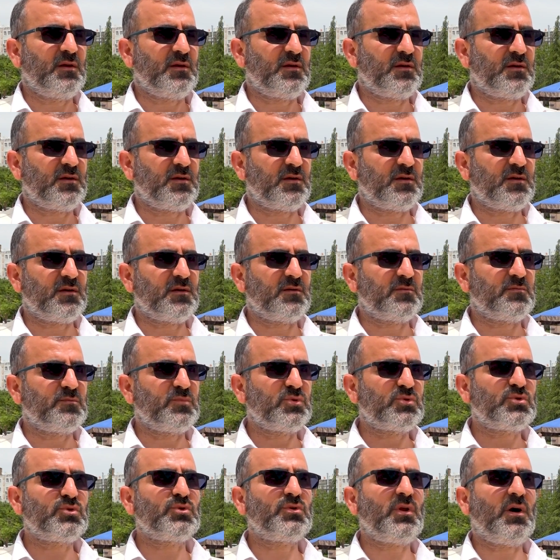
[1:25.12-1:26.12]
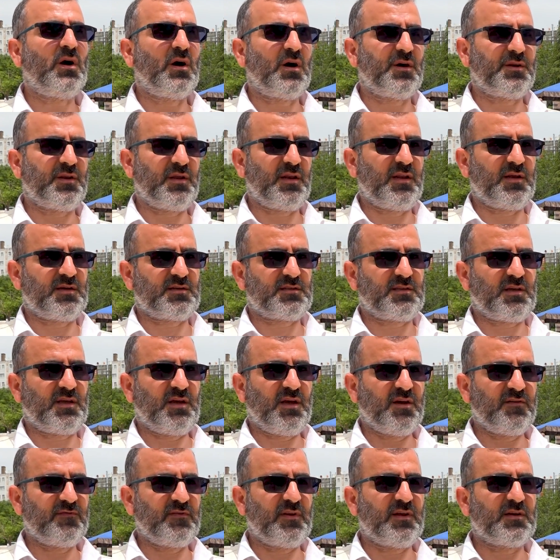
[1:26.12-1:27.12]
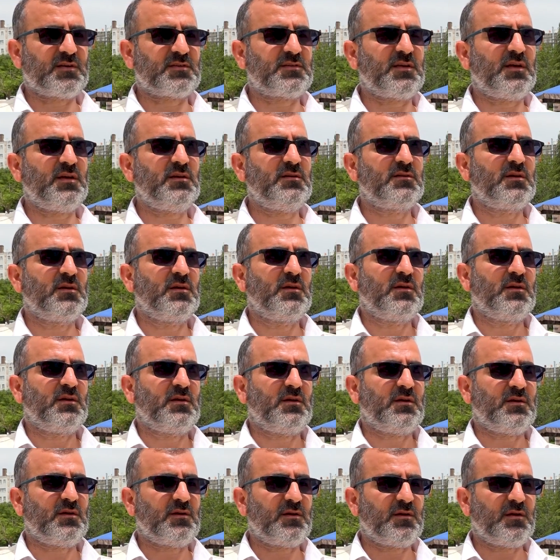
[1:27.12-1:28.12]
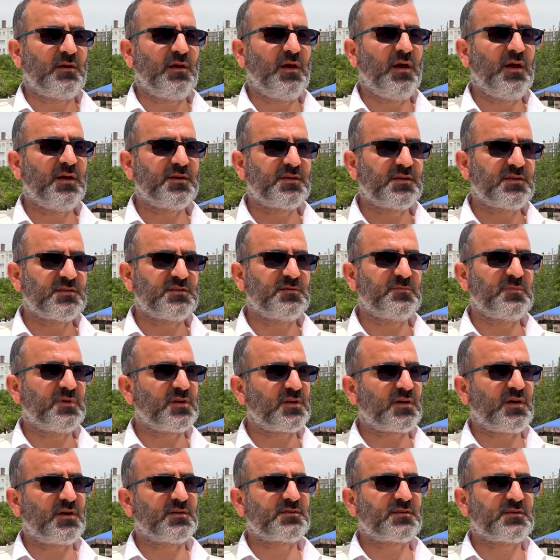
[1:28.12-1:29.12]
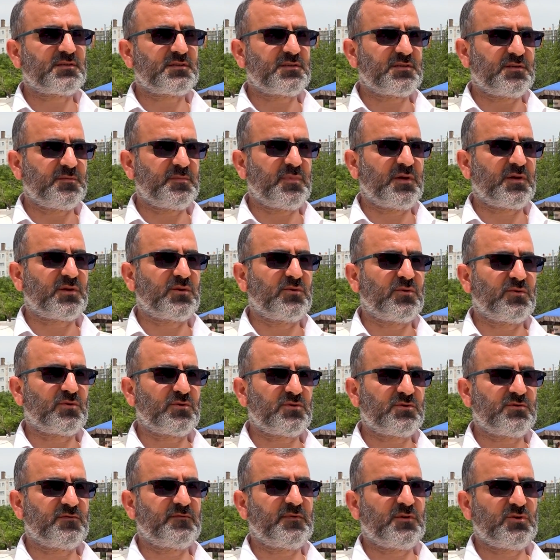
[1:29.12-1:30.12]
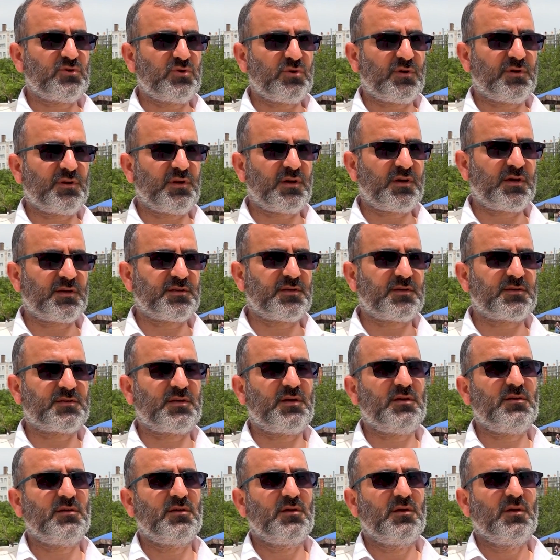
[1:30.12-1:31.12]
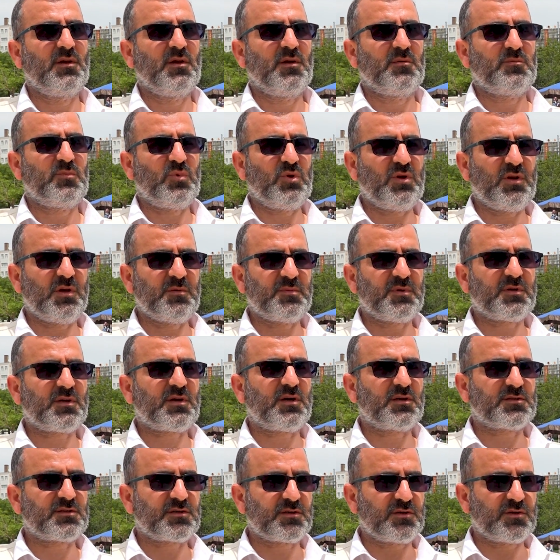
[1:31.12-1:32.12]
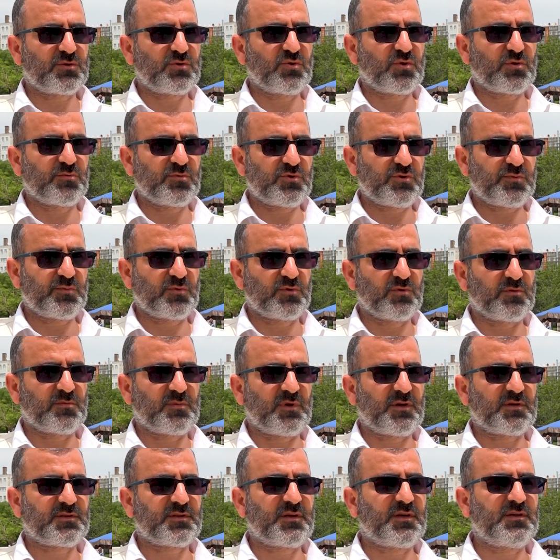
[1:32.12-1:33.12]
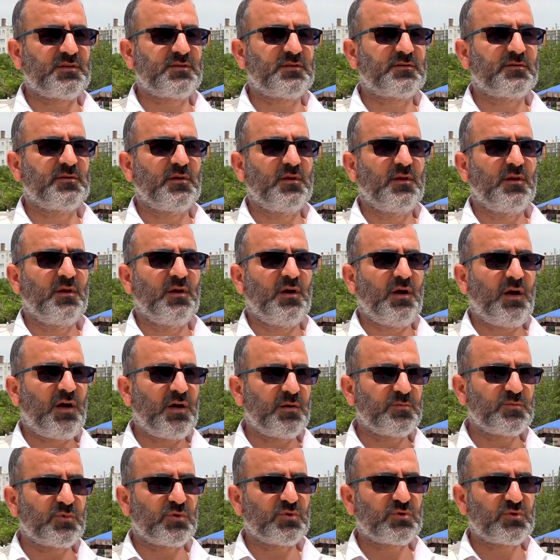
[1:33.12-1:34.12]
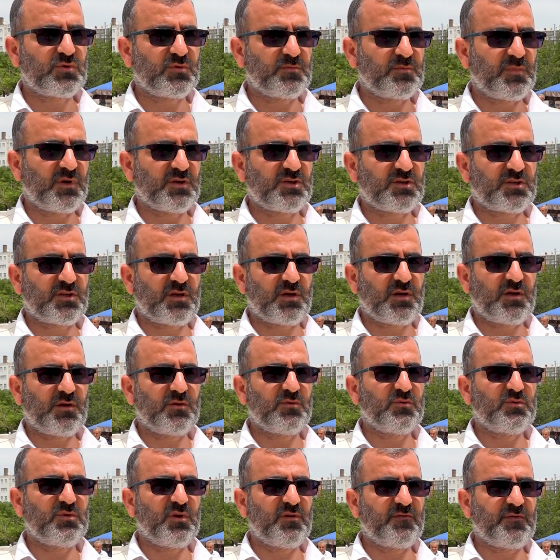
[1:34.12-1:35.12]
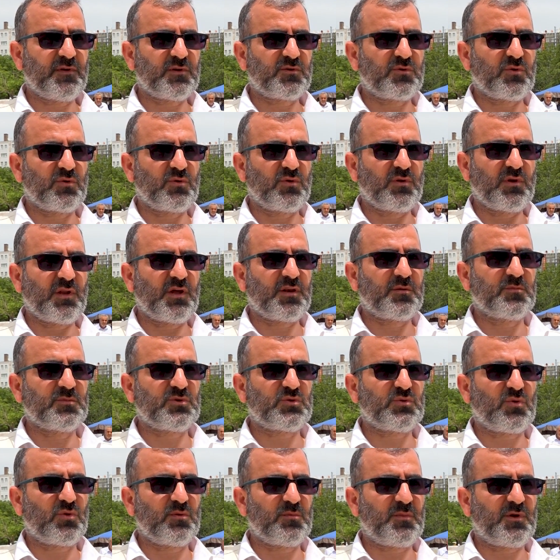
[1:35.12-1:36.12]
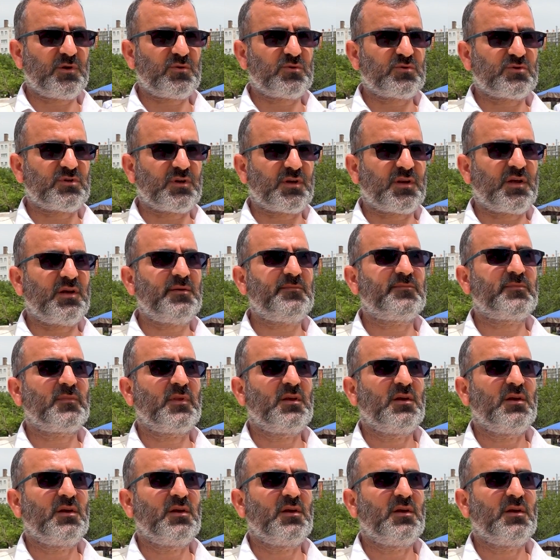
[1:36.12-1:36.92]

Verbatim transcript: Ee, bütün hanelerde, evlerde e, herkesin bir katkısını bekliyoruz ve şu ana kadar da böyle bir katkı görmüş bulunmaktayız. Hamdolsun başta üye ve gönüllerimiz olmak üzere